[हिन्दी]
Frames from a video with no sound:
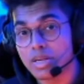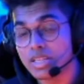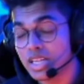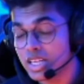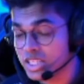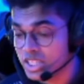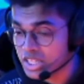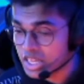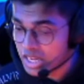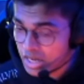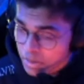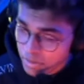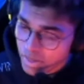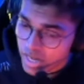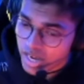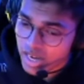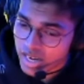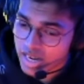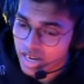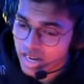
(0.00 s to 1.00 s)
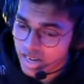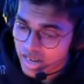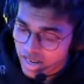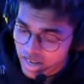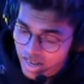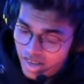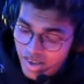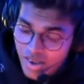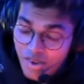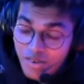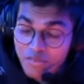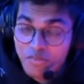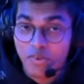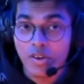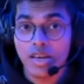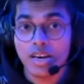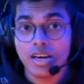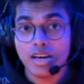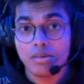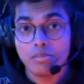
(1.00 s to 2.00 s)
बंदा स्ट्रीम कर रहा है
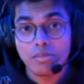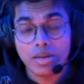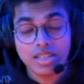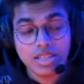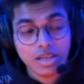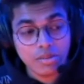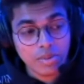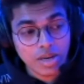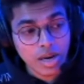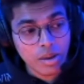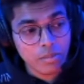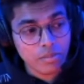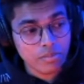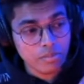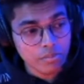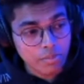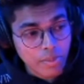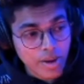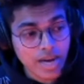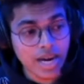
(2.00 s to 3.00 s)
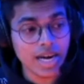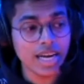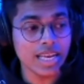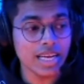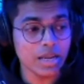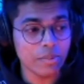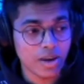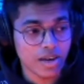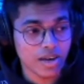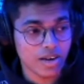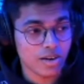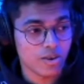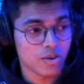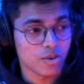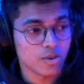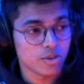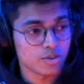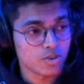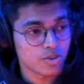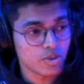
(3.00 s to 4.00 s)
फिर बंदे मतलब पकड़ ही नहीं पा रहे लोग
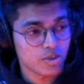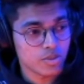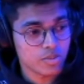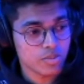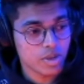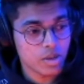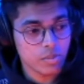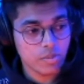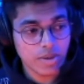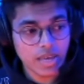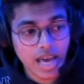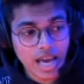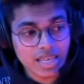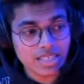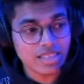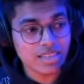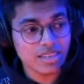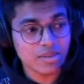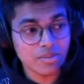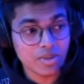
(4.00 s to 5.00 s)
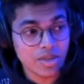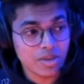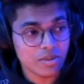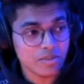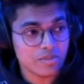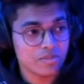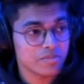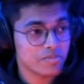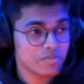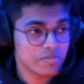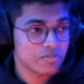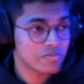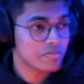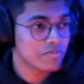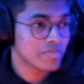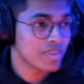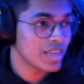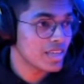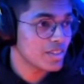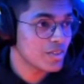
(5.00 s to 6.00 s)
उसको मतलब क्या सीन मतलब
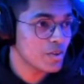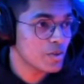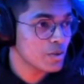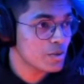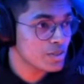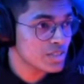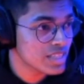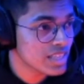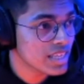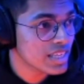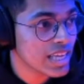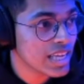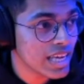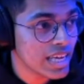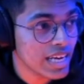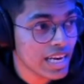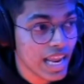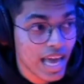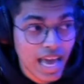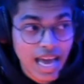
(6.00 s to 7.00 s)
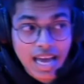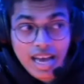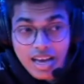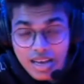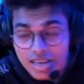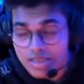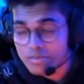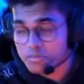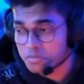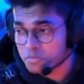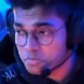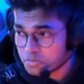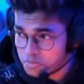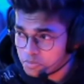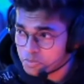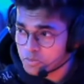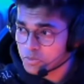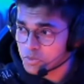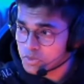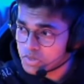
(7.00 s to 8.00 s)
ये तो कुछ ये नया
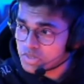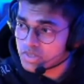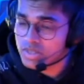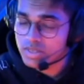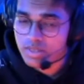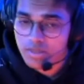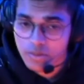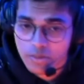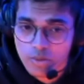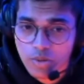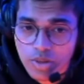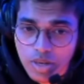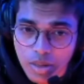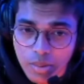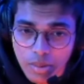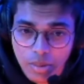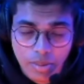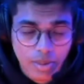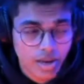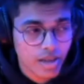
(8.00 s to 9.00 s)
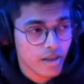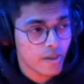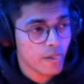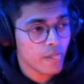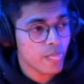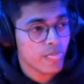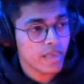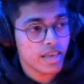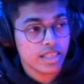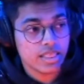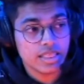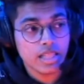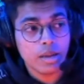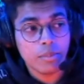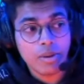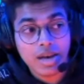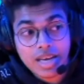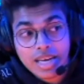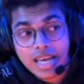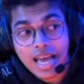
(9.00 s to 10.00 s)
कुछ सुनने में मिला इतना
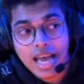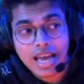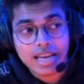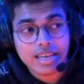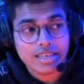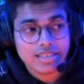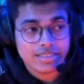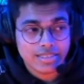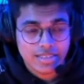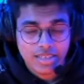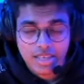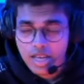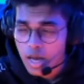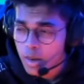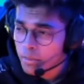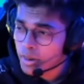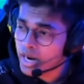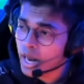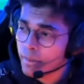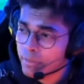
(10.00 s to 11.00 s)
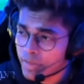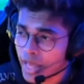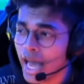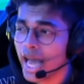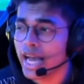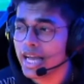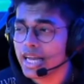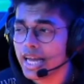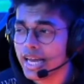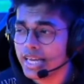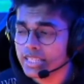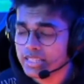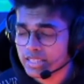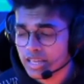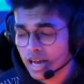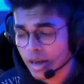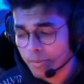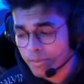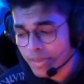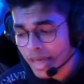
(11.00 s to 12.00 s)
भारी हैक बट अपना हैक गाइस
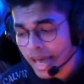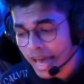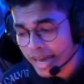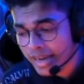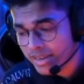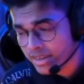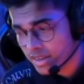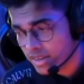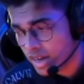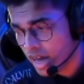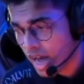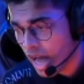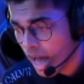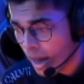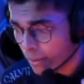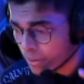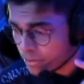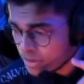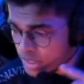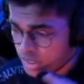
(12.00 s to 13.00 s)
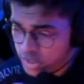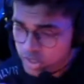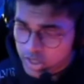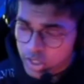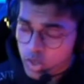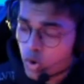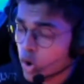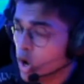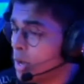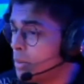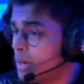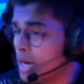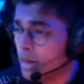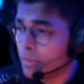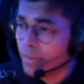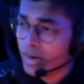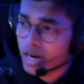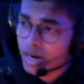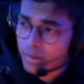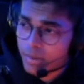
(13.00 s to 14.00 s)
अपना हैक आप किससे कोई भी नहीं
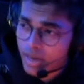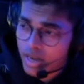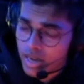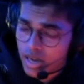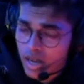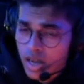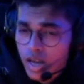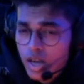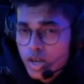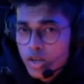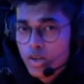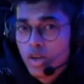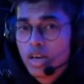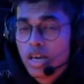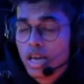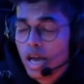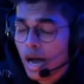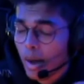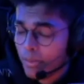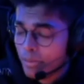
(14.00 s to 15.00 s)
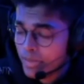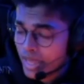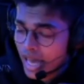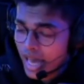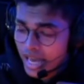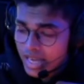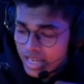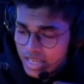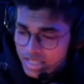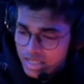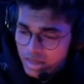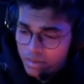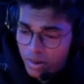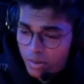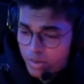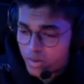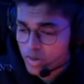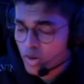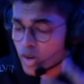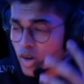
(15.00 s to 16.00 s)
पकड़ पाएगा क्योंकि अपना हैक एकदम
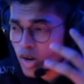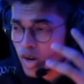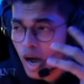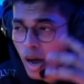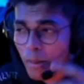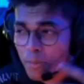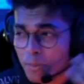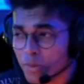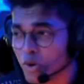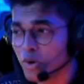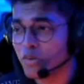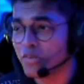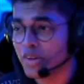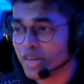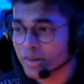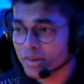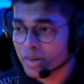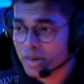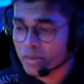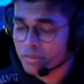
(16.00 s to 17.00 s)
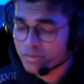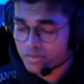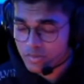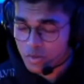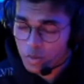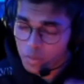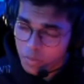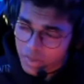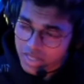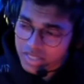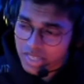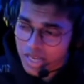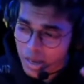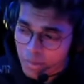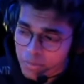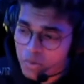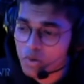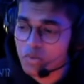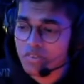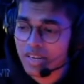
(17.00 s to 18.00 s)
यू नो अप्रूव्ड है मतलब ऊपर से
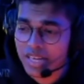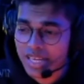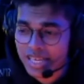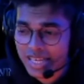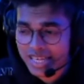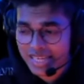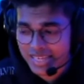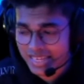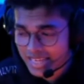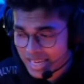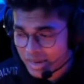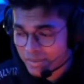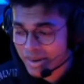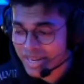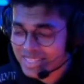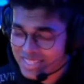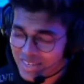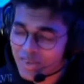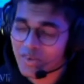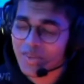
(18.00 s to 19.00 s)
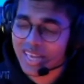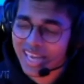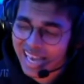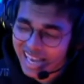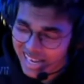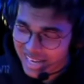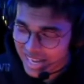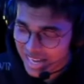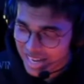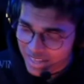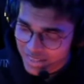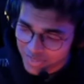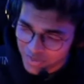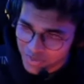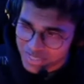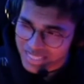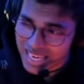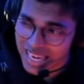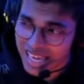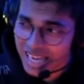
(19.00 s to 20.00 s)
अप्रूव्ड है कि ये भाई चलो ये हैक कर रहे तो
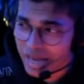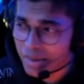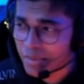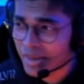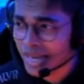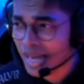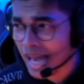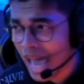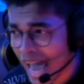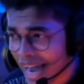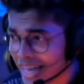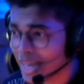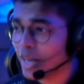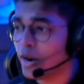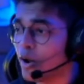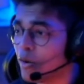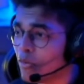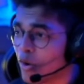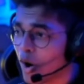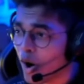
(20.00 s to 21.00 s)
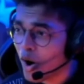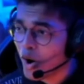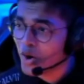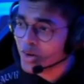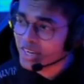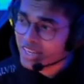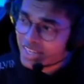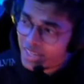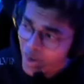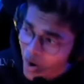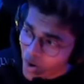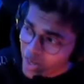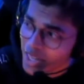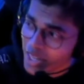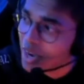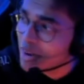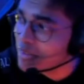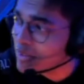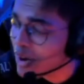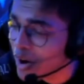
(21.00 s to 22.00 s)
चलेगा भैया हैकर अवार्ड वॉट नॉट
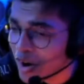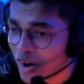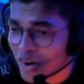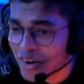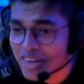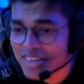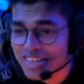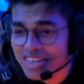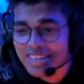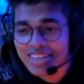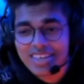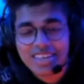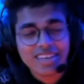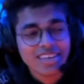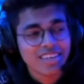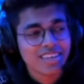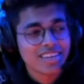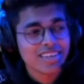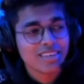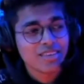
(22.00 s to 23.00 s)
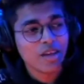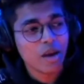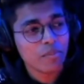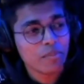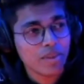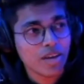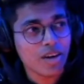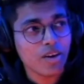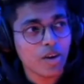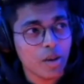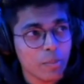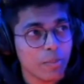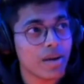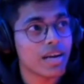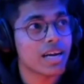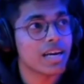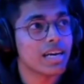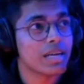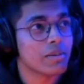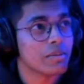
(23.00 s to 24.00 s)
योर वॉट तो अपने को कोई
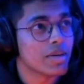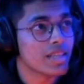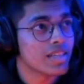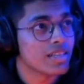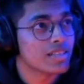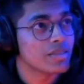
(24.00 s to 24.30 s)
पकड़ नहीं पाता